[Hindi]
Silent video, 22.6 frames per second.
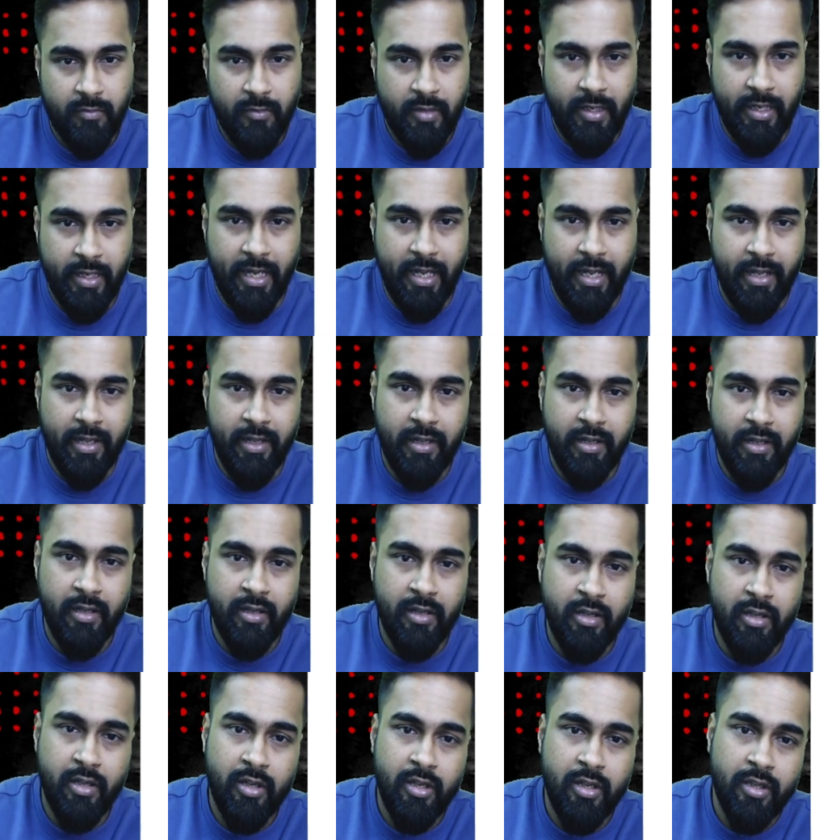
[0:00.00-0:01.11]
ठीक है
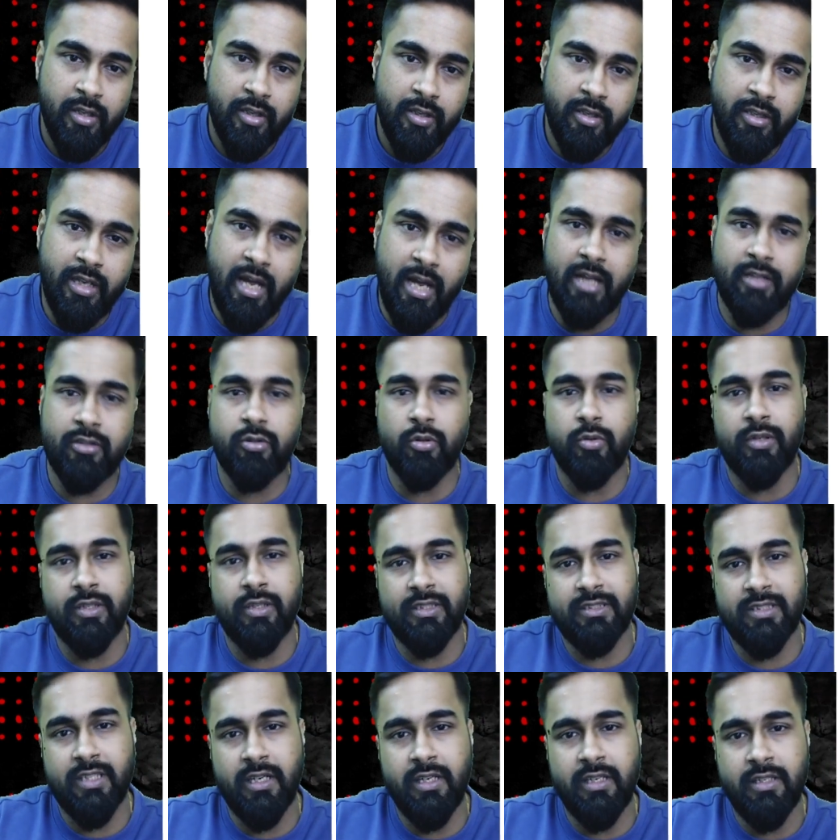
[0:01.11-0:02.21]
या तो
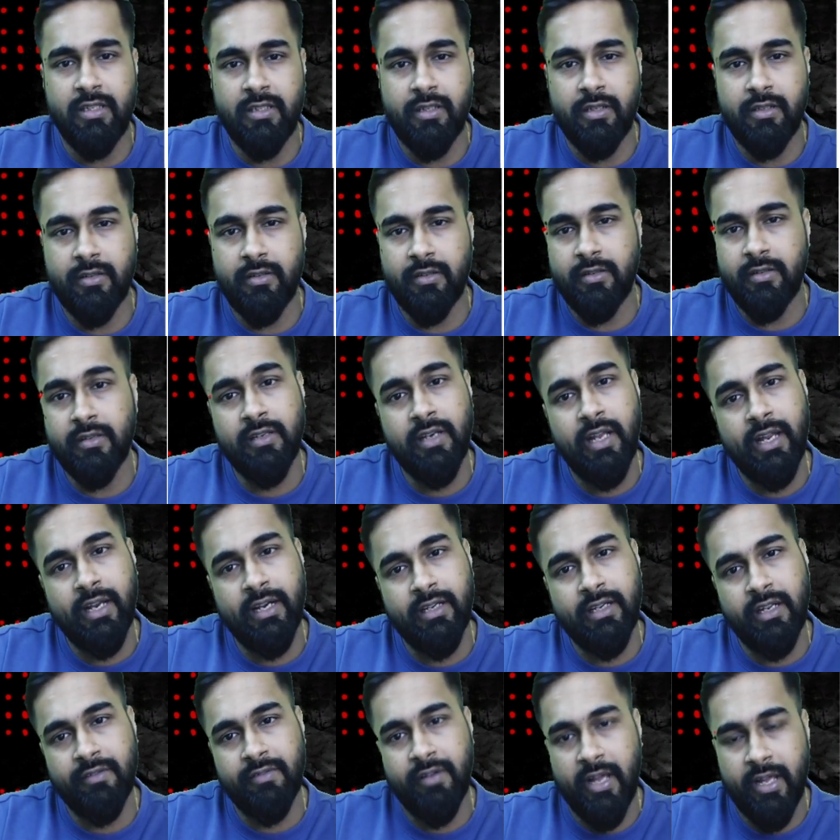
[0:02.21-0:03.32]
रिजल्ट
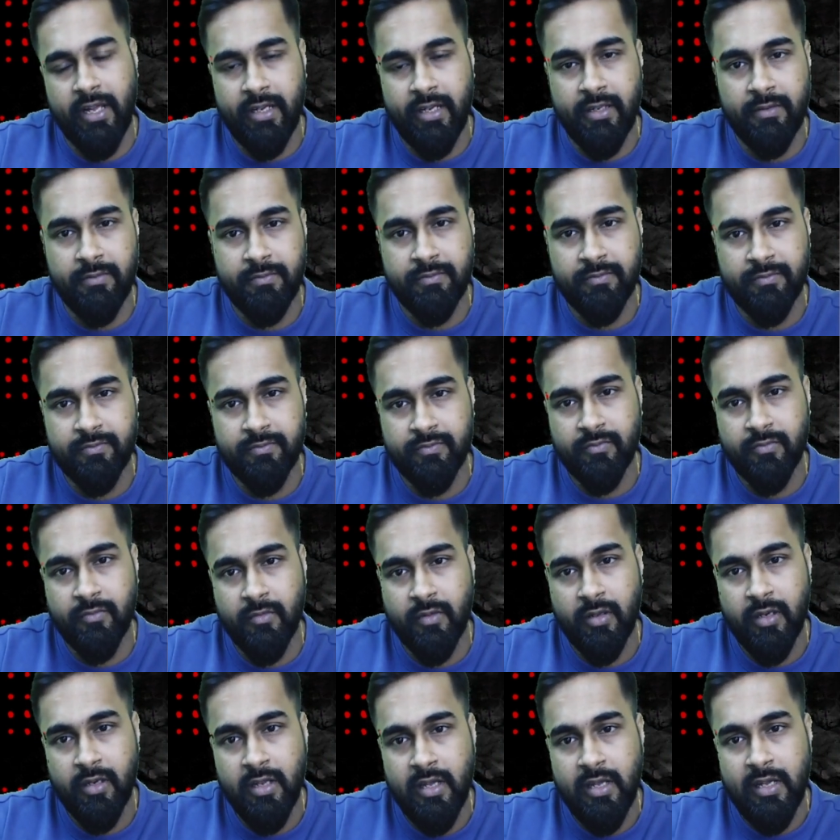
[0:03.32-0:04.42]
नेगेटिव आएगा
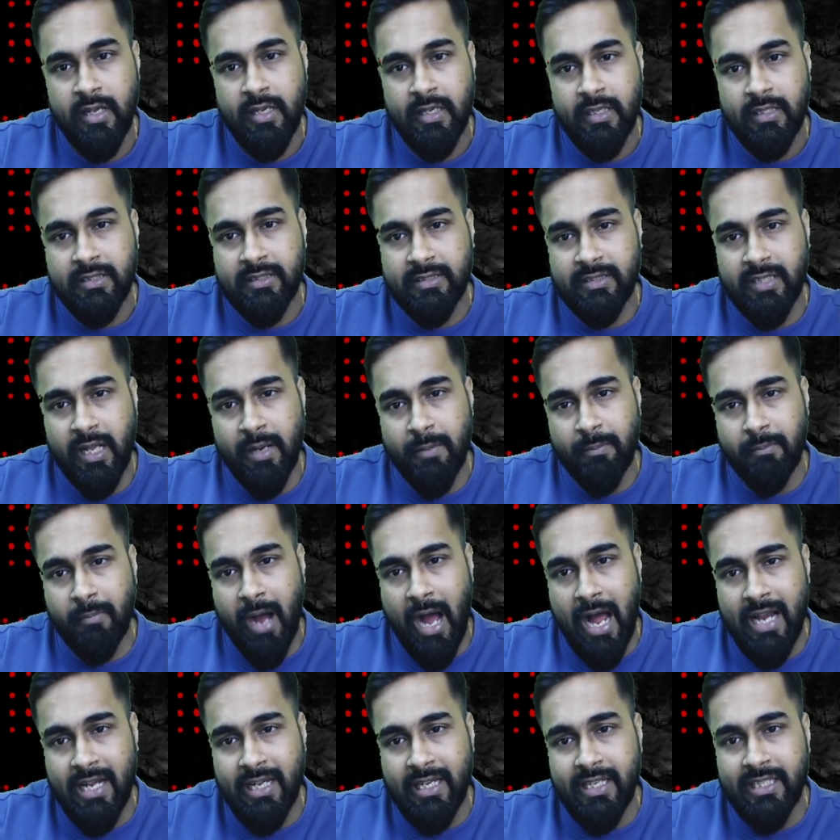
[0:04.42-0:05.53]
सर
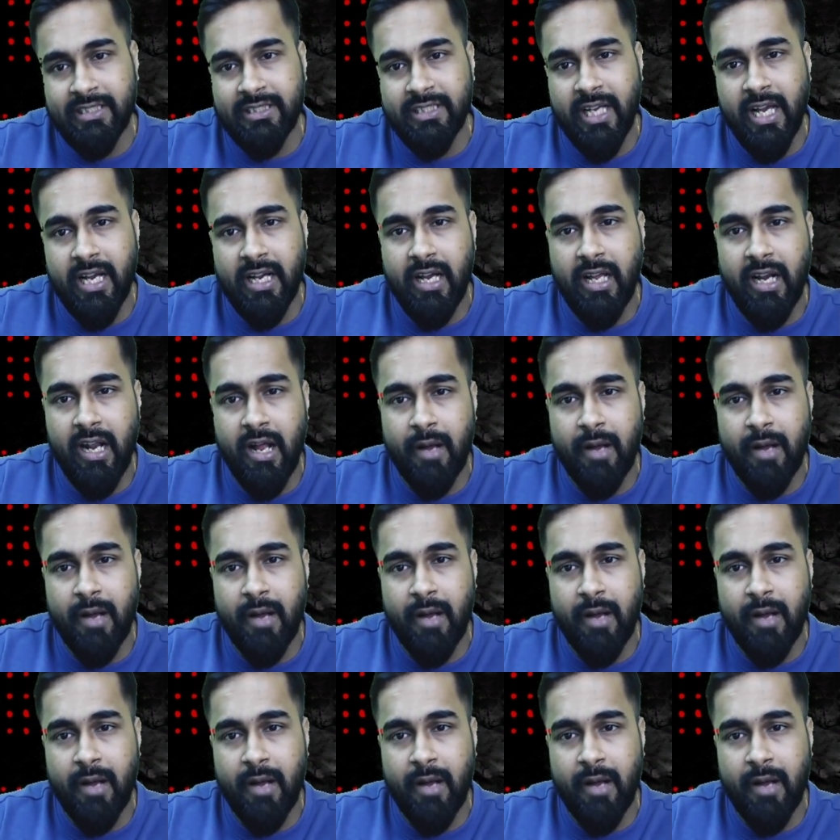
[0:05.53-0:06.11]
मान लीजिए अगर